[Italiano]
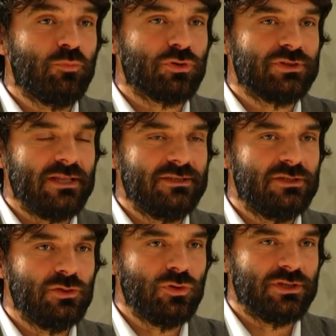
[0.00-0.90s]
importanti
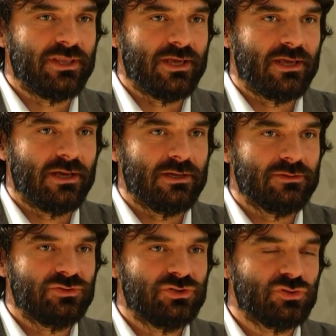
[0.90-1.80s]
di Uretech eh,
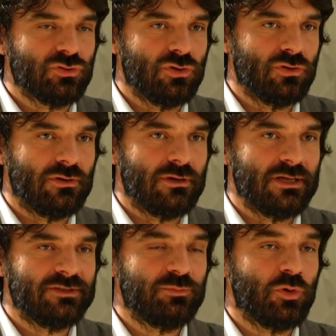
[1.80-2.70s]
ci sono
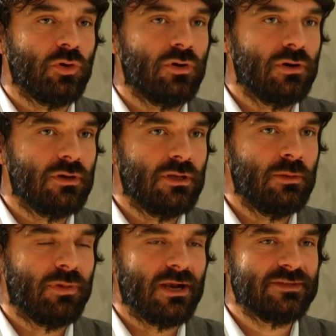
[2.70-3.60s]
ad esempio
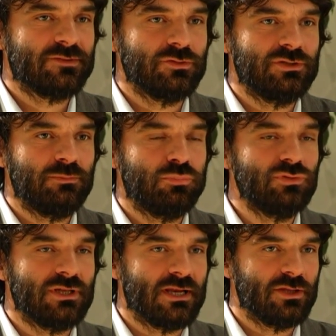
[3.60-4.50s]
il palazzo di
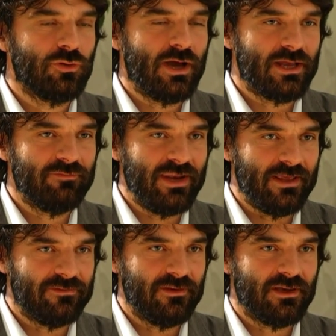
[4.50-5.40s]
Punta della Dogana a
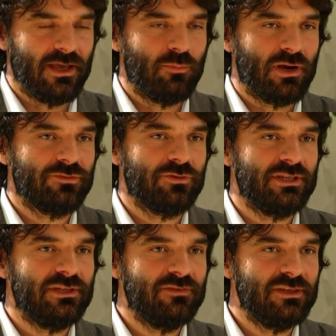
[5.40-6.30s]
Venezia, che è il palazzo
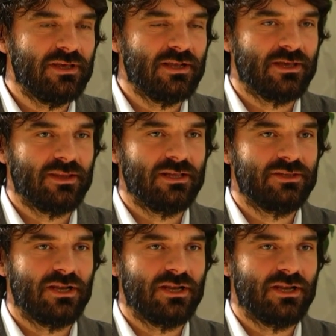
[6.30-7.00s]
che divide il canale